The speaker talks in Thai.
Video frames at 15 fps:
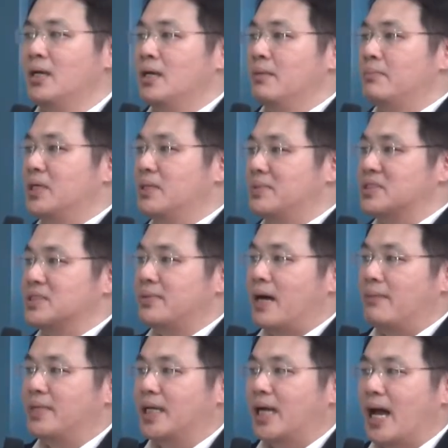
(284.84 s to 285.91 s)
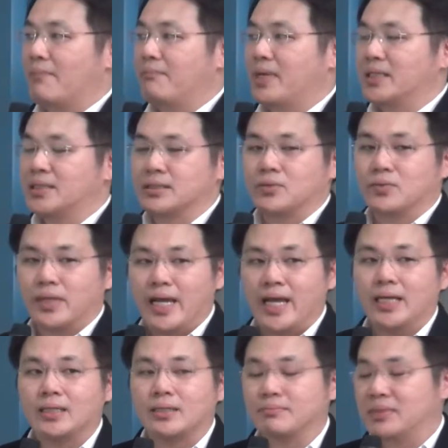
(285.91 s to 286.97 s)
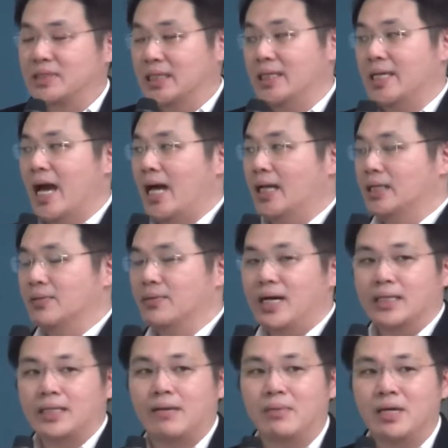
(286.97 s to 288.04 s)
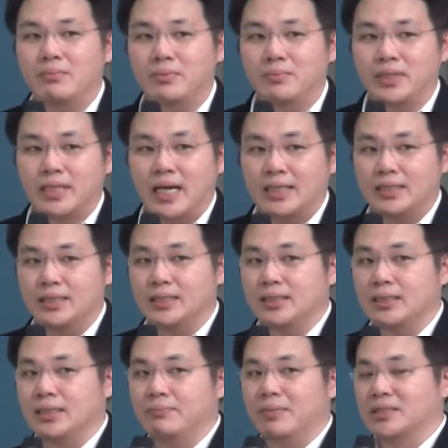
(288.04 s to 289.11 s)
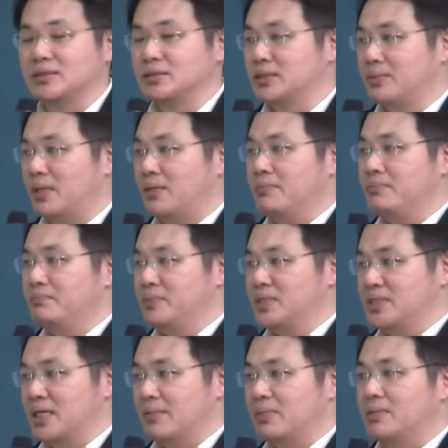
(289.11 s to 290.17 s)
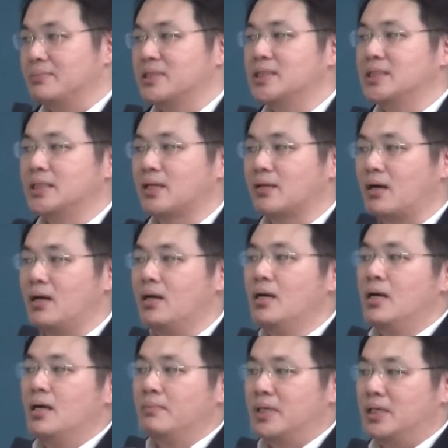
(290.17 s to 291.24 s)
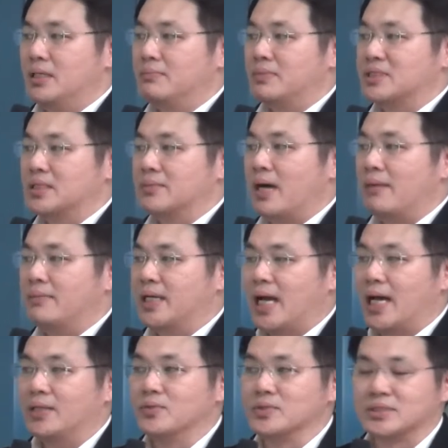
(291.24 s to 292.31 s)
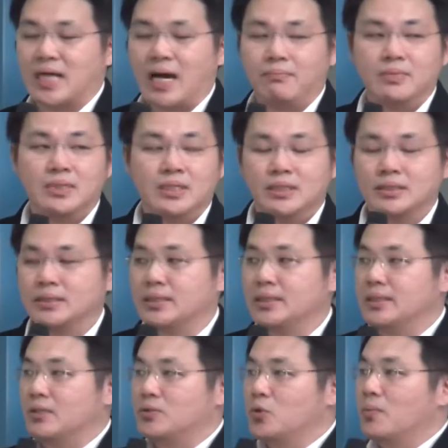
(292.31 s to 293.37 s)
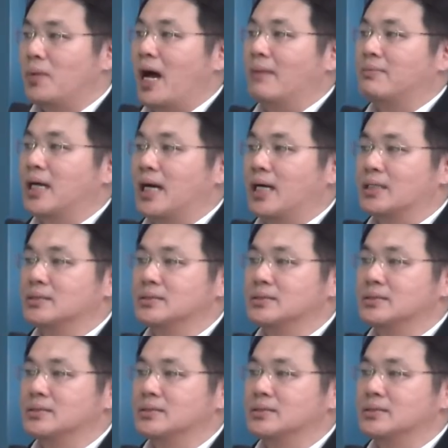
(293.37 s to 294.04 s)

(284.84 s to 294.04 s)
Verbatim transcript: เพิ่มประสิทธิภาพในการเป็นตัวเร่งปฏิกิริยาหรือว่าทำให้มันมีหน้าที่ที่มันเฉพาะพิเศษเพิ่มขึ้นแล้วก็เพิ่มประสิทธิภาพในการดูดซับนี้เราดูภาพทาง